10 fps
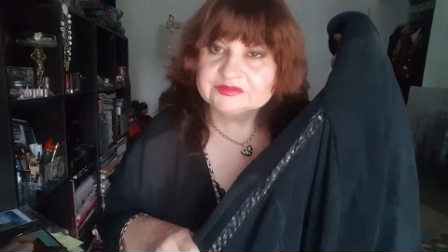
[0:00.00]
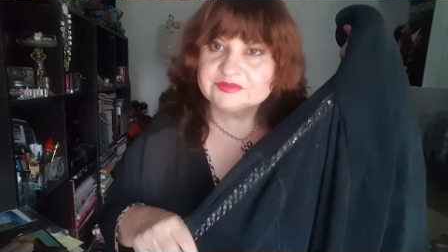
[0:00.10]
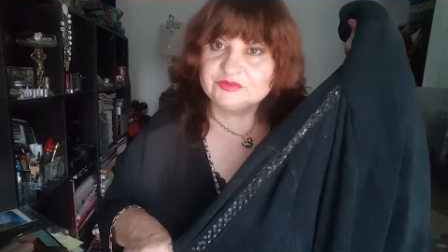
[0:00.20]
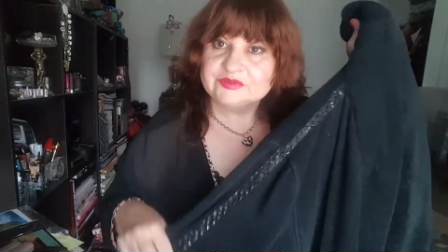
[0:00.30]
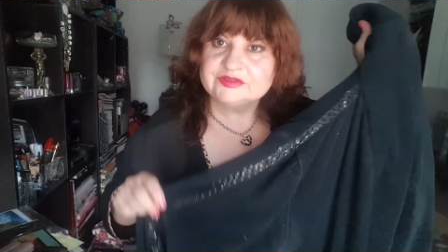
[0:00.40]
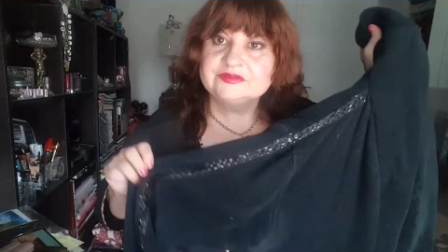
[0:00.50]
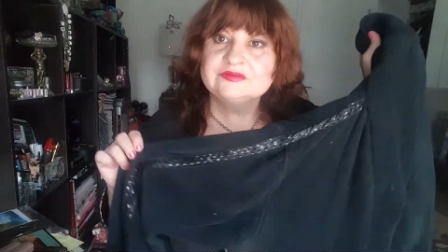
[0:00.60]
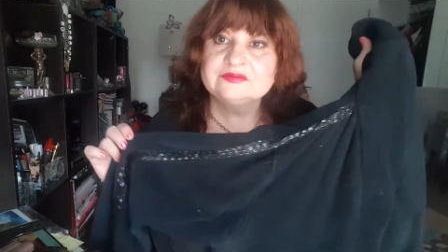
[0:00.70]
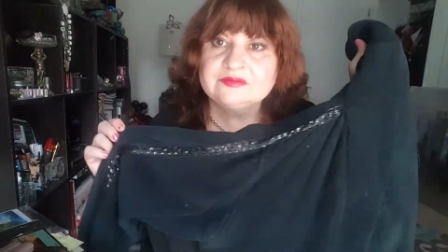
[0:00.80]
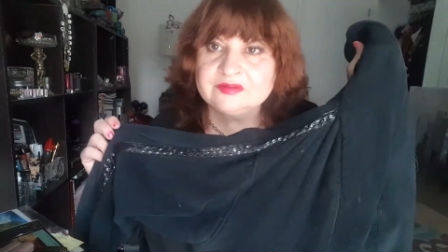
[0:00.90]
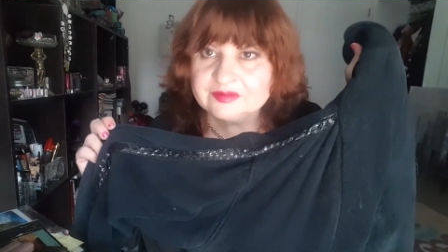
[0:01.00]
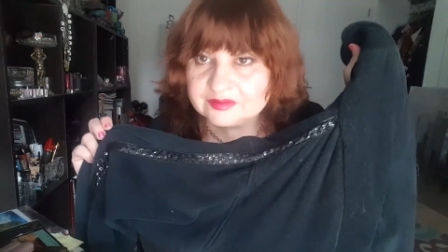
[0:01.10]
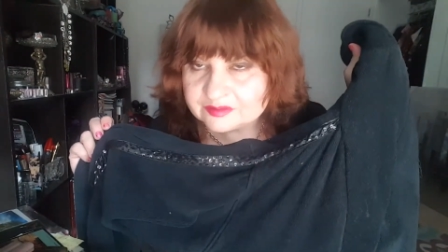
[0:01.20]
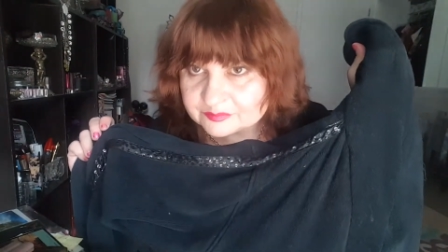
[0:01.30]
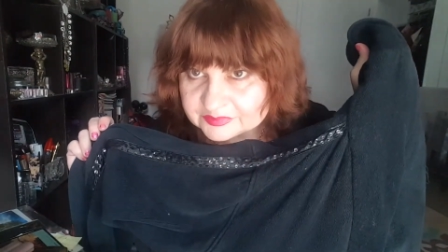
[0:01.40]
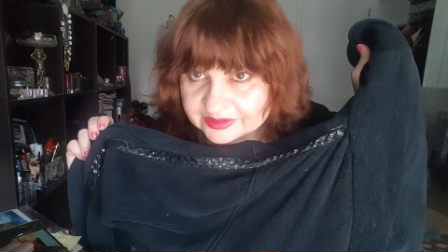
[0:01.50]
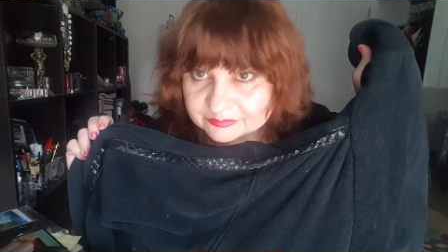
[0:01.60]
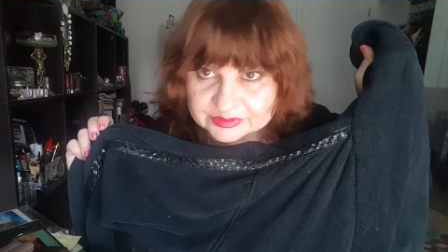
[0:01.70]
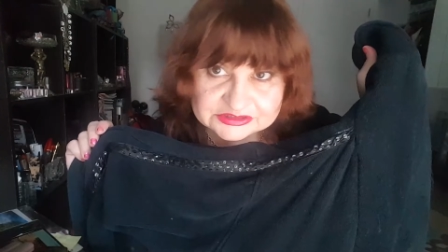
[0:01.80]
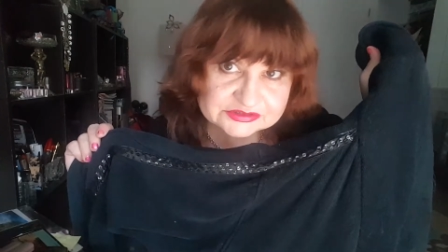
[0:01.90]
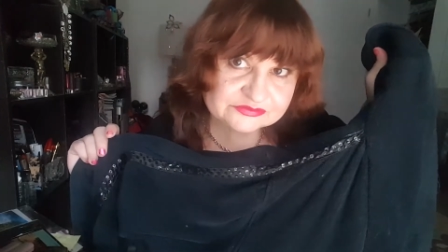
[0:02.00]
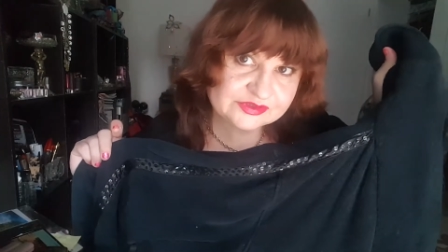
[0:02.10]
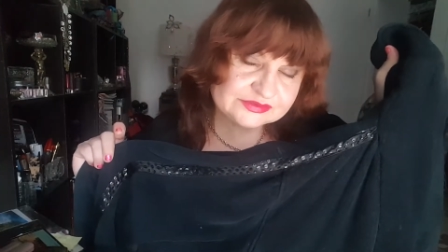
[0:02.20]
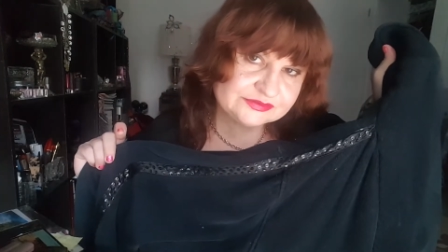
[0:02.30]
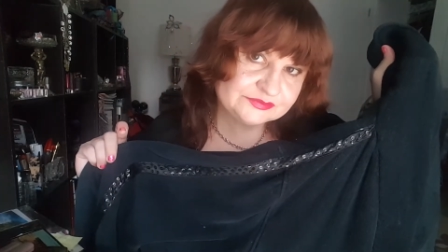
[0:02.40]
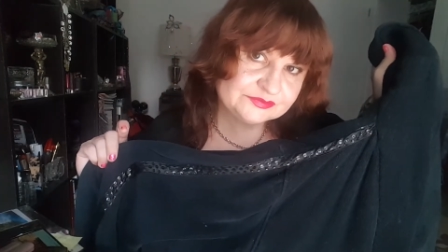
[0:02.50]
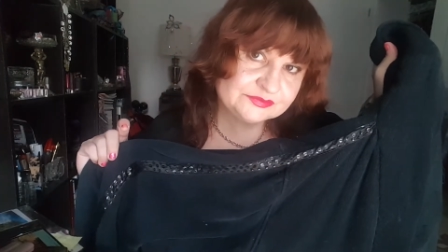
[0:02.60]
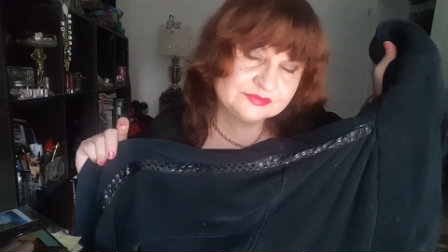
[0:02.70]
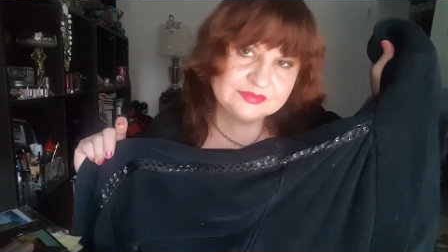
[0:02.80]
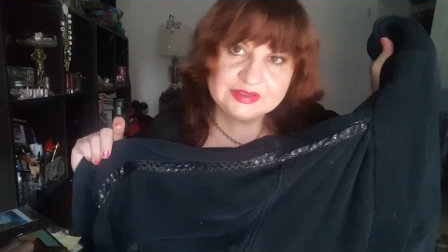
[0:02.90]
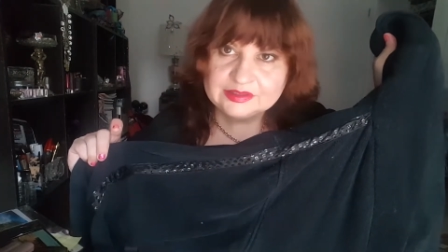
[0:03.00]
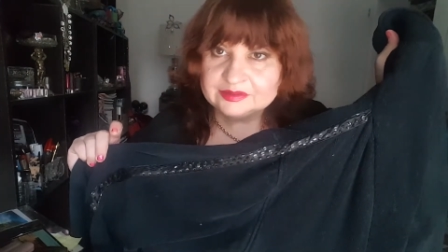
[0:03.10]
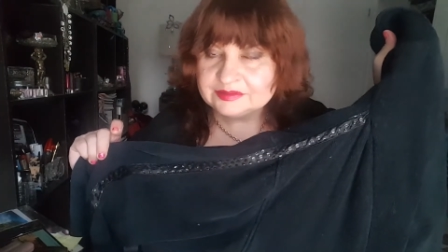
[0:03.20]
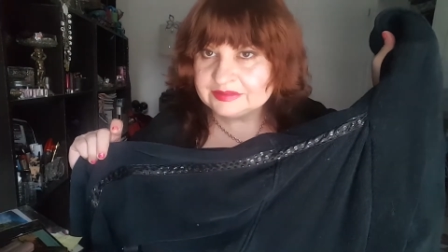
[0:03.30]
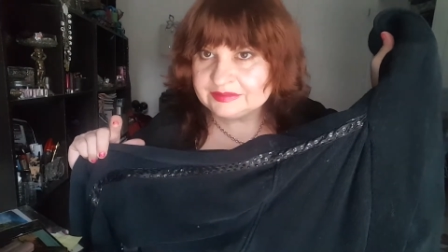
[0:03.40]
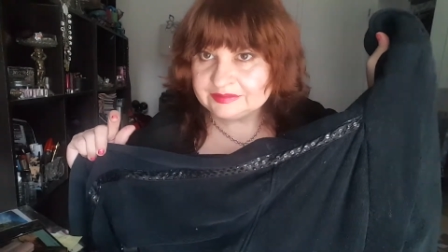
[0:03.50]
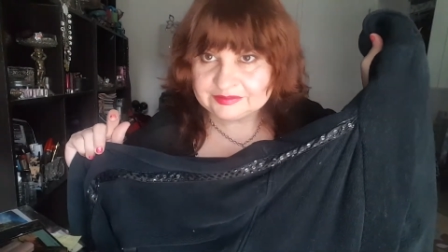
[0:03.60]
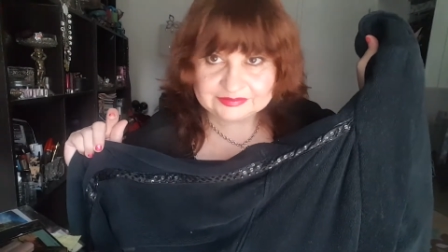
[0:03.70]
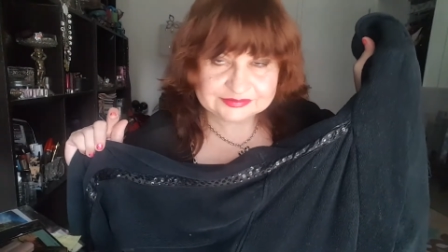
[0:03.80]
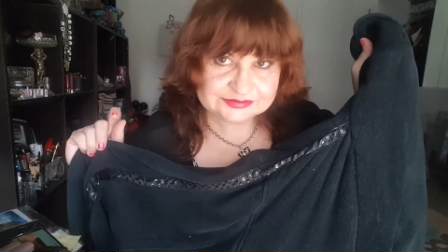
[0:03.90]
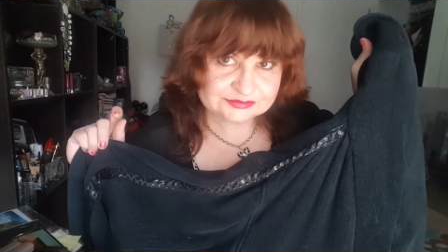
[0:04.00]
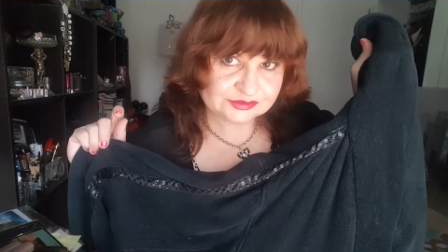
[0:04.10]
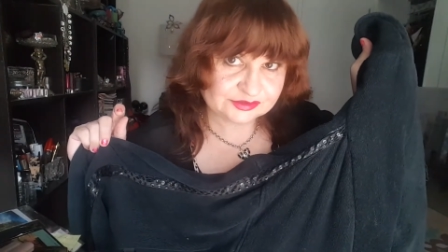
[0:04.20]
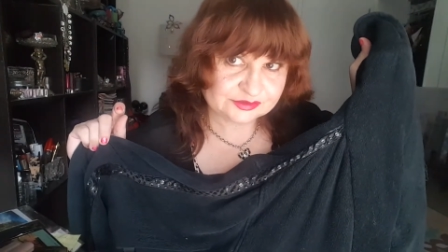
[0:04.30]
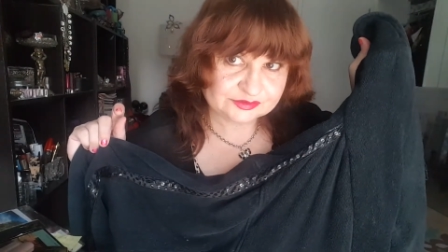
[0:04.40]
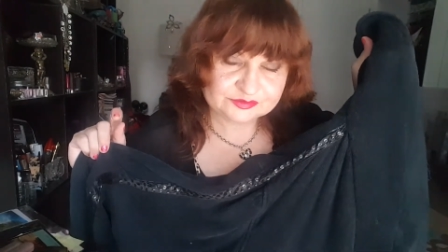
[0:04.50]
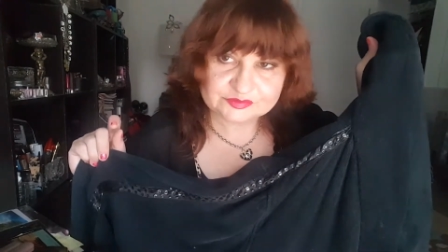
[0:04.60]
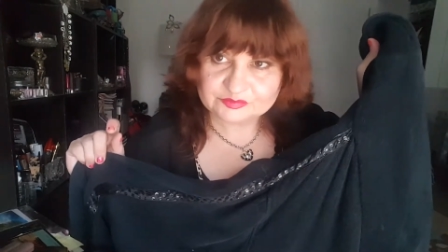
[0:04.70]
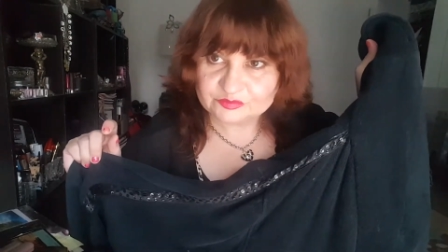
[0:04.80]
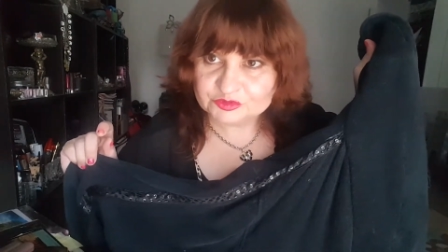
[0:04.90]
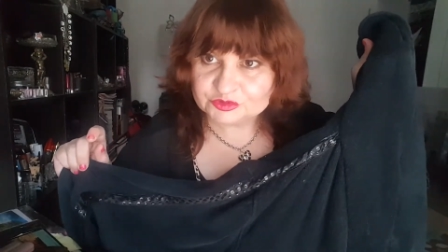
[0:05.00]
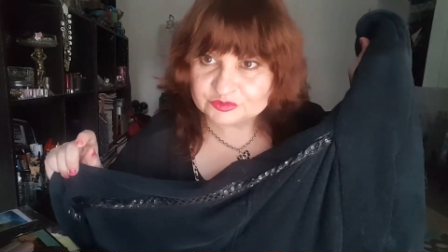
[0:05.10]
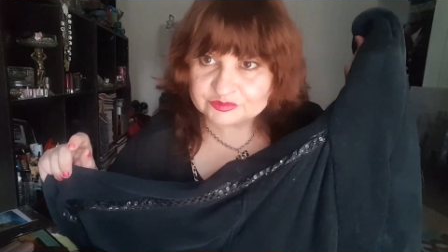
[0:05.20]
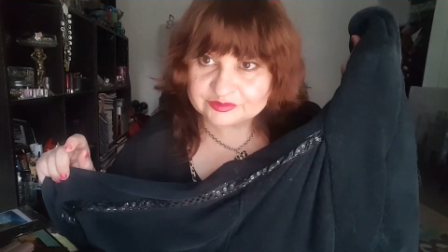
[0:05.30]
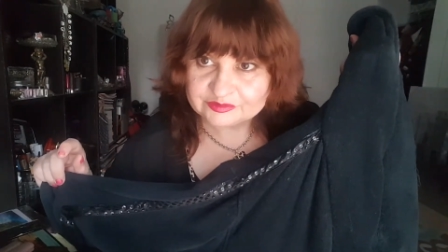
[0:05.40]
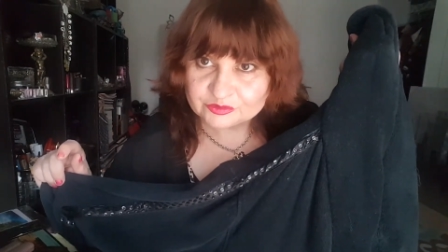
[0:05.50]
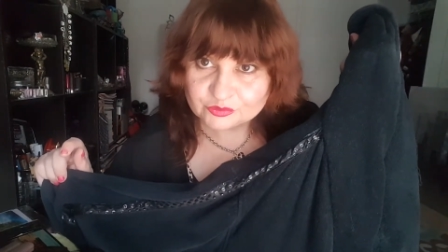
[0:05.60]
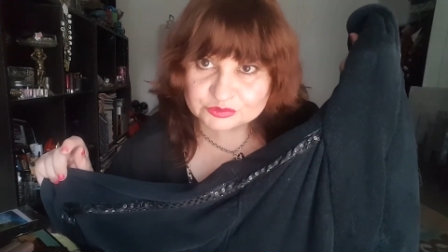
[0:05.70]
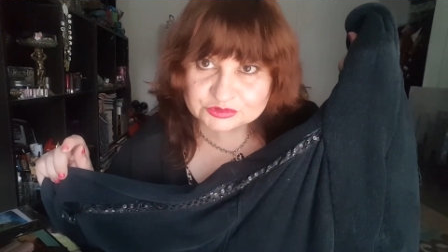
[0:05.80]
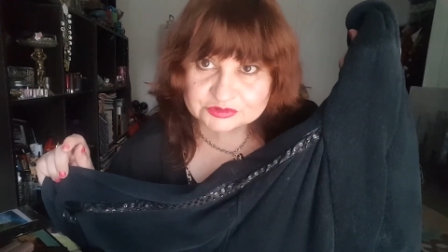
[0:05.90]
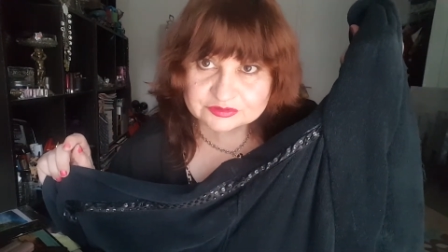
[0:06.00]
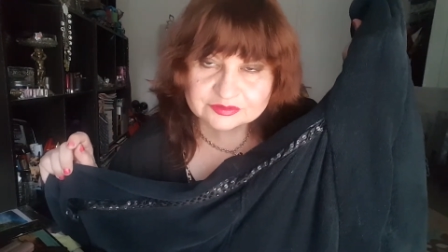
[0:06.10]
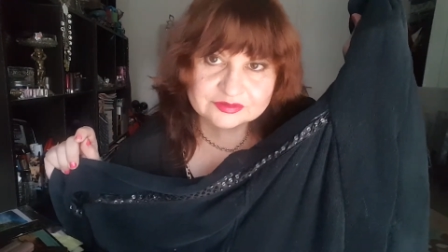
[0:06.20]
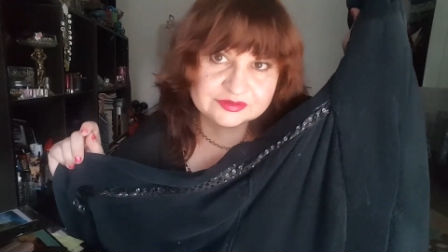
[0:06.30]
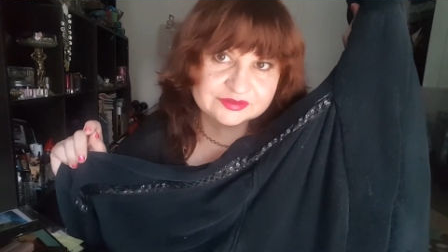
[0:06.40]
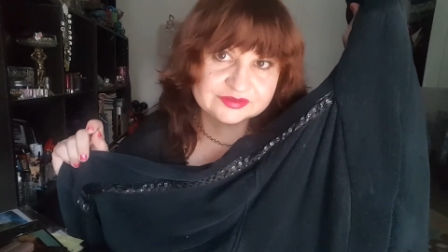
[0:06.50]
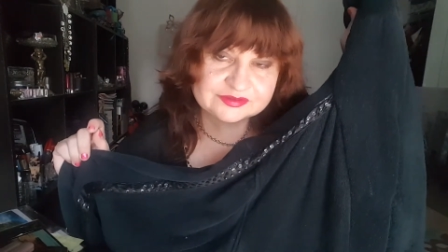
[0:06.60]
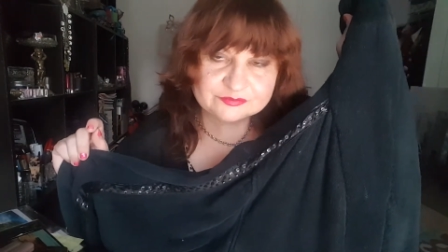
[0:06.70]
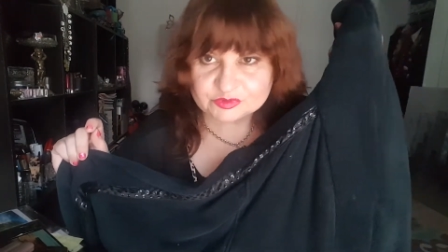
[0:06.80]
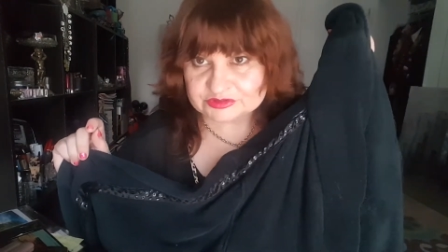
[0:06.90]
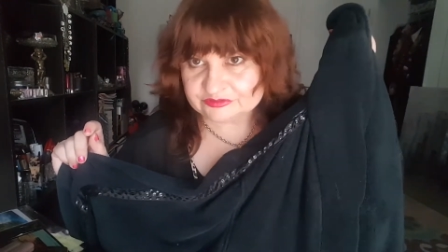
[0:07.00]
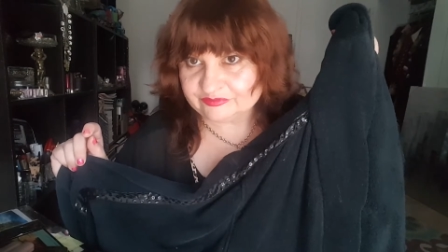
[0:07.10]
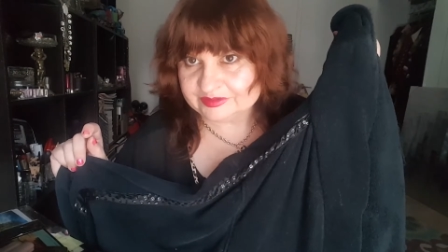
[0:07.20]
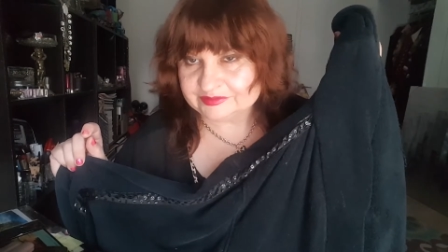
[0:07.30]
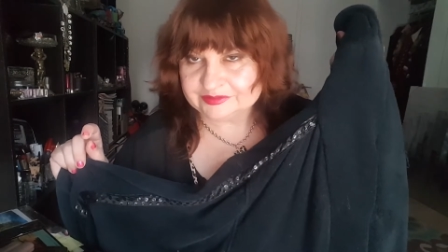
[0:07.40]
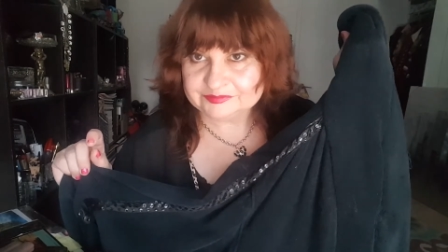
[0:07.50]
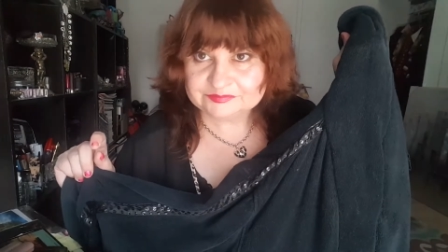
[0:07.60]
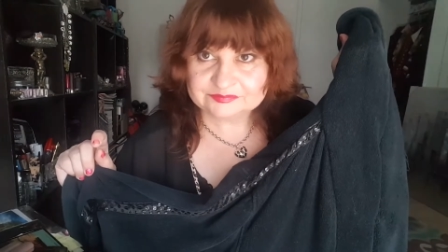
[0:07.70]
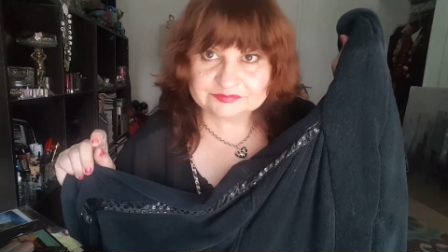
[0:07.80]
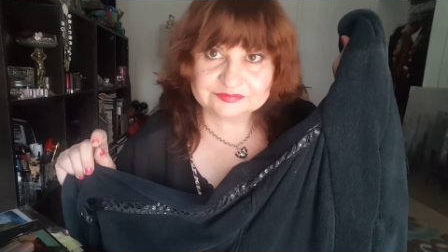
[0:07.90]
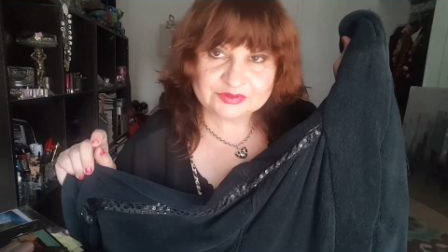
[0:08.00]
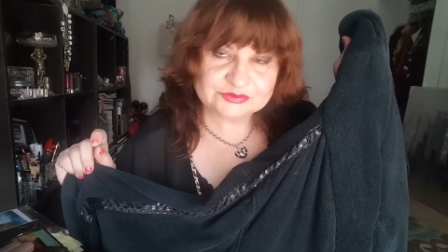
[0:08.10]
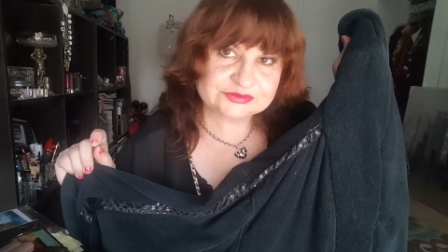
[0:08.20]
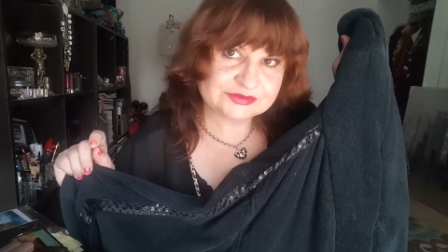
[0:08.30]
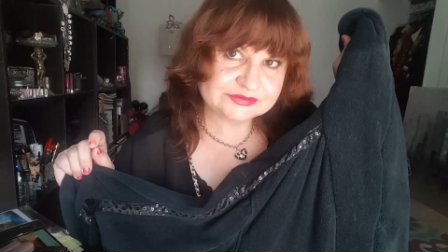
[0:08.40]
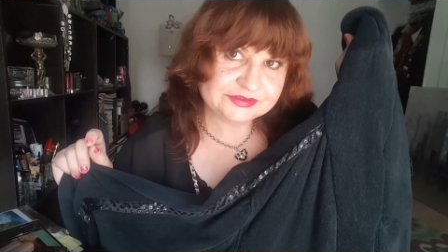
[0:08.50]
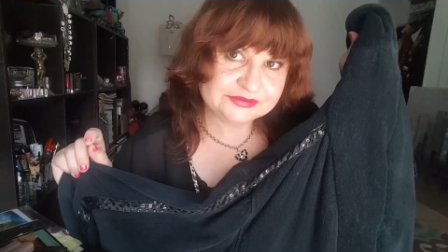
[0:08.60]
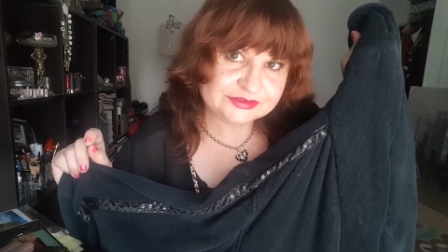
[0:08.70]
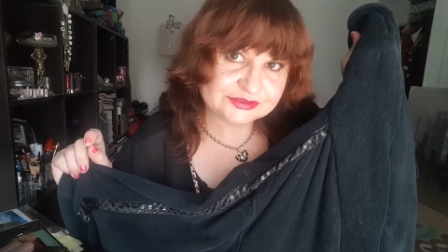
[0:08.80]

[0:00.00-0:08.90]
Здесь я заметила, что я говорю почти то же самое и решила э, просто наложить э, свой голос сверху. Вот так.